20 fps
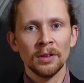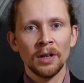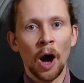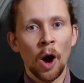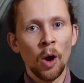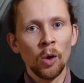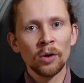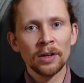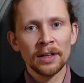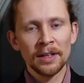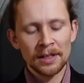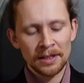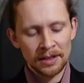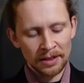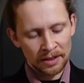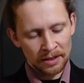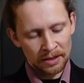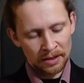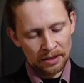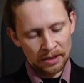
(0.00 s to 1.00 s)
auch
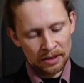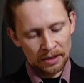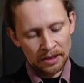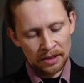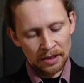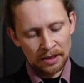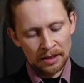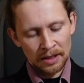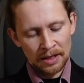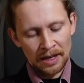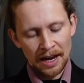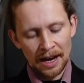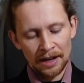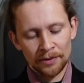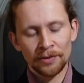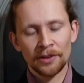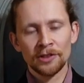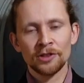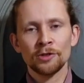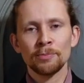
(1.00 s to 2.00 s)
ich,
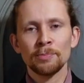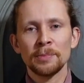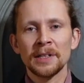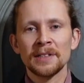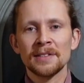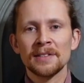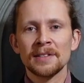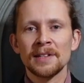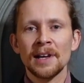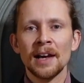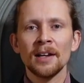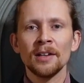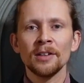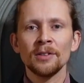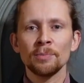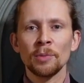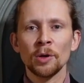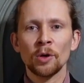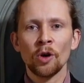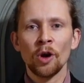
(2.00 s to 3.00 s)
etwas
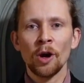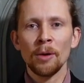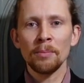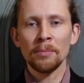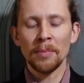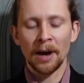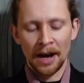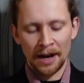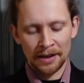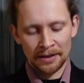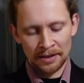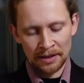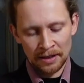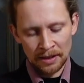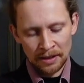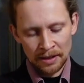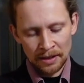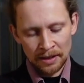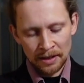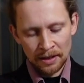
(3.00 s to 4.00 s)
Spezielles bekommen hat,
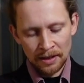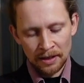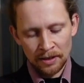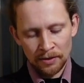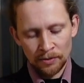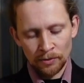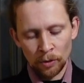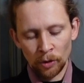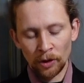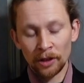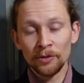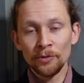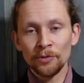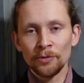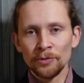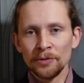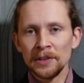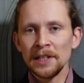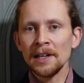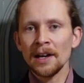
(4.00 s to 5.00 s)

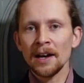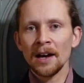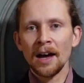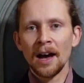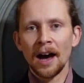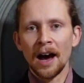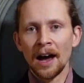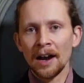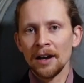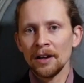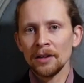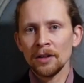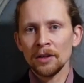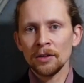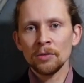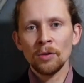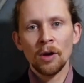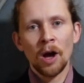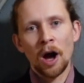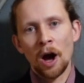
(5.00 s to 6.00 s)
worin wir
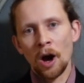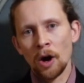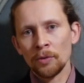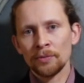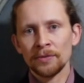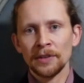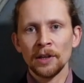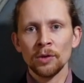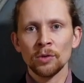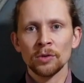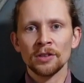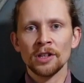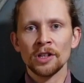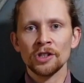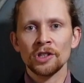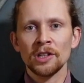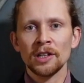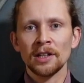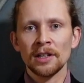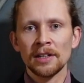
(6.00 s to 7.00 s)
alle auf je
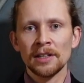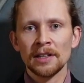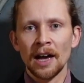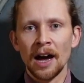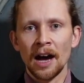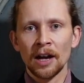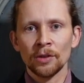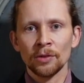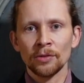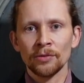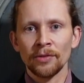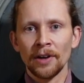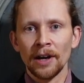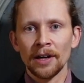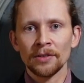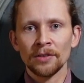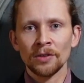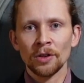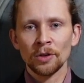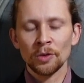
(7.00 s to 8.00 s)
unterschiedliche Art und
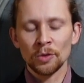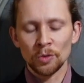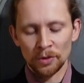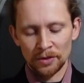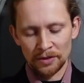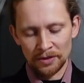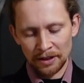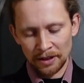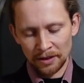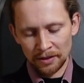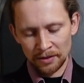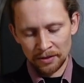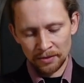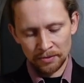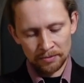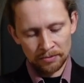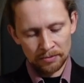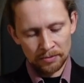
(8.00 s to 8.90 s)
Weise gut sind.